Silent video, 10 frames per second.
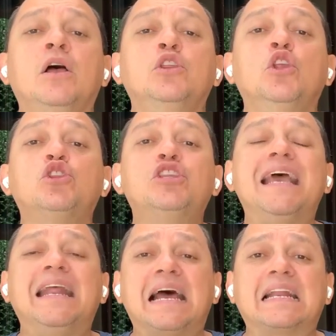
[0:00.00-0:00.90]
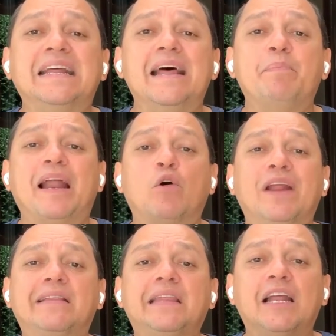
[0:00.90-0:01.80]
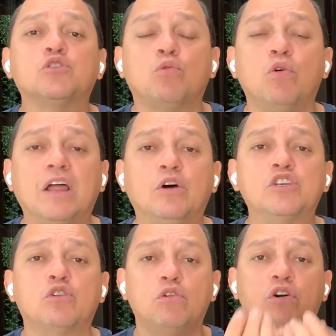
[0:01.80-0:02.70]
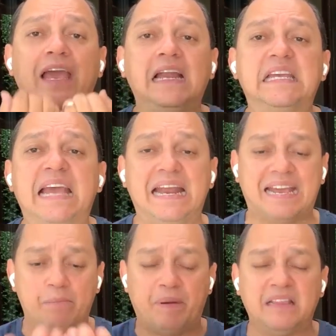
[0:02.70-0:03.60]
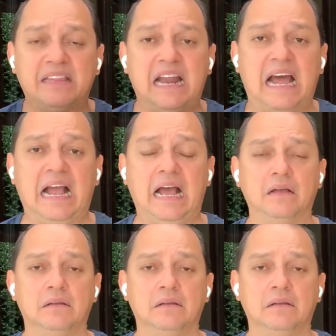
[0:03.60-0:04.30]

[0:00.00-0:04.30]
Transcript: no tiene la claridad para conectar a sus jugadores con lo que él quiere que el plantel haga.